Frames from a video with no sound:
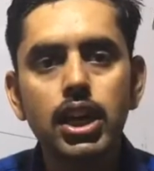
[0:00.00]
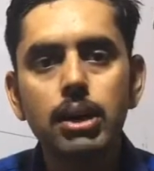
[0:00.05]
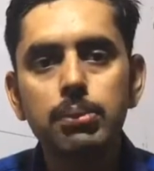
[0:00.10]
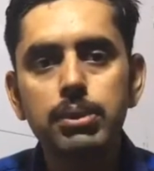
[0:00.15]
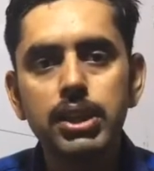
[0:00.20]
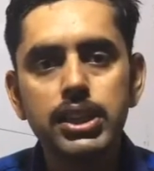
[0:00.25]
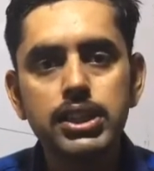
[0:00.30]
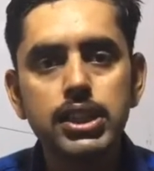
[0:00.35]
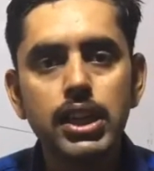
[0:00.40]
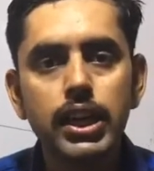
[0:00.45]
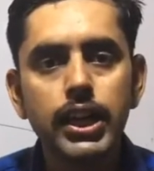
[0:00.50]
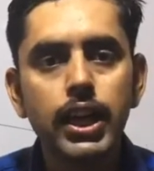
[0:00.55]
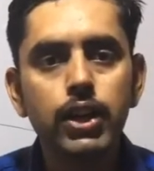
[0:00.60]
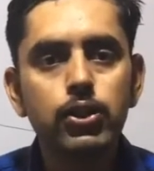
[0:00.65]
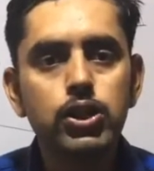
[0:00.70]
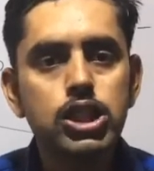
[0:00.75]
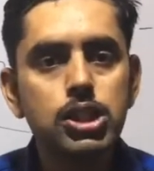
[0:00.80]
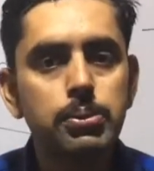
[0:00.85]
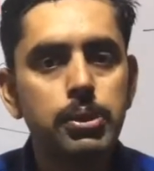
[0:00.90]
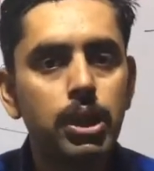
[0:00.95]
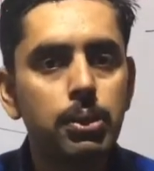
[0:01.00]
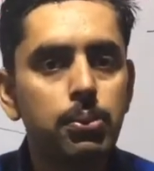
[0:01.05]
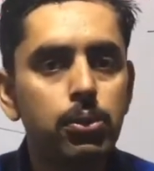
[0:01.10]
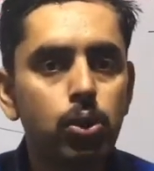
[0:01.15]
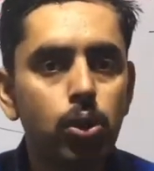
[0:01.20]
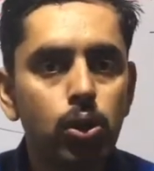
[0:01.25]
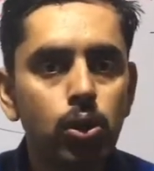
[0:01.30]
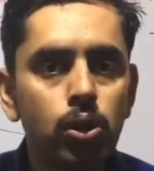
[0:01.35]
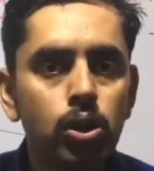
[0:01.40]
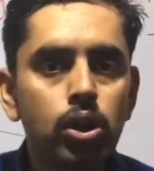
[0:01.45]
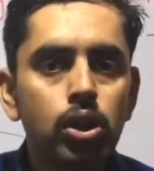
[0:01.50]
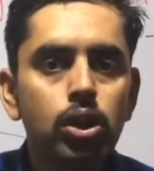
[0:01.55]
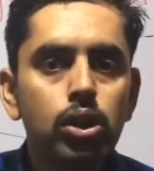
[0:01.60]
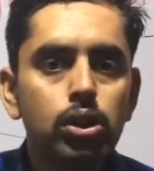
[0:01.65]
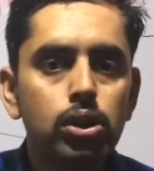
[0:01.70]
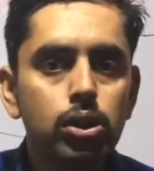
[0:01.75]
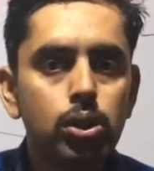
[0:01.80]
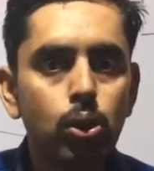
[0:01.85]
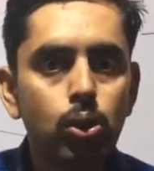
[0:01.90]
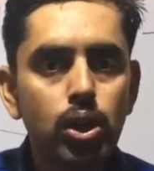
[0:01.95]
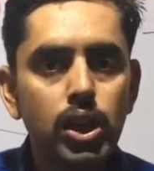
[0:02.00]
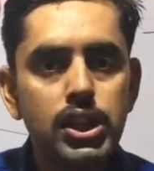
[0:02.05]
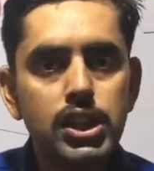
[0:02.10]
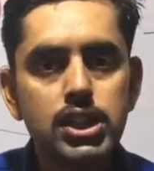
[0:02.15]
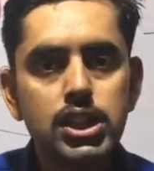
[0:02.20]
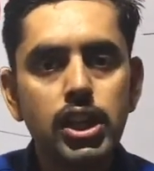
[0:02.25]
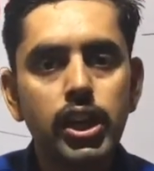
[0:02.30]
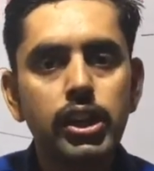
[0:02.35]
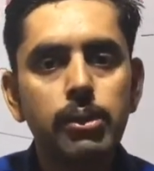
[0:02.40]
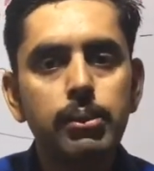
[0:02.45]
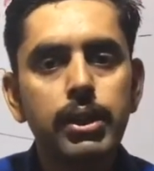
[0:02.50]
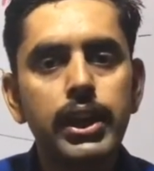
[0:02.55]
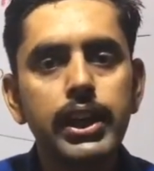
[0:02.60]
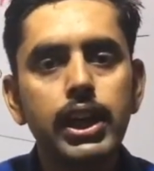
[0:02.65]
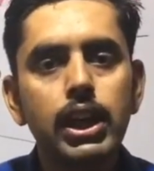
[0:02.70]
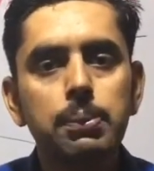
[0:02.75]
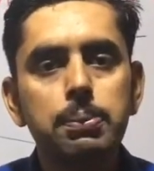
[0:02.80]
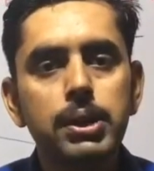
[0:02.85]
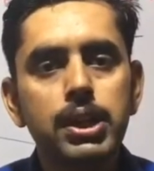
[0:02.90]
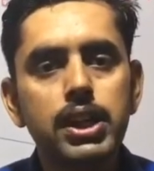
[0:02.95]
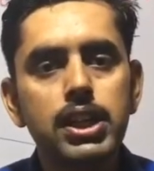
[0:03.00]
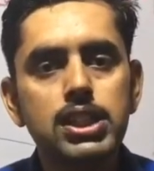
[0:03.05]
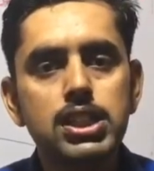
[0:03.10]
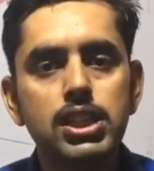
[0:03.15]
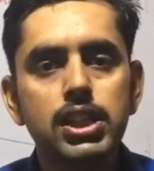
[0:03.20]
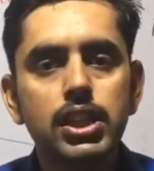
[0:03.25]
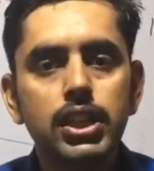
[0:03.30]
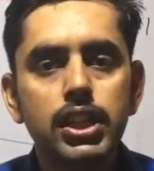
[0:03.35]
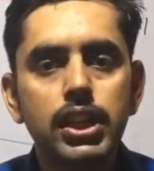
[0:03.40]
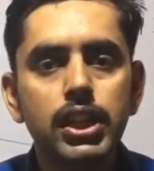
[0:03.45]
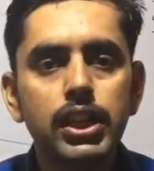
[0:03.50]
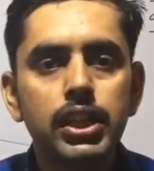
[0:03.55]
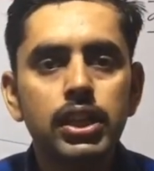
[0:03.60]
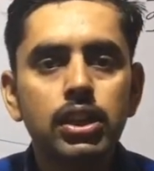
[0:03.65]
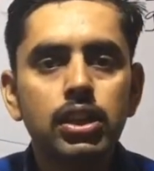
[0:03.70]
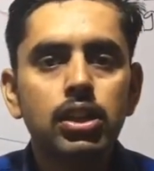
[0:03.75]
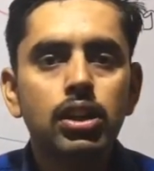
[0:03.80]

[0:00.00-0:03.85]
काम नहीं चलेगा उसमें हमको दो रजिस्टर्ड मेडिकल प्रैक्टिशनर की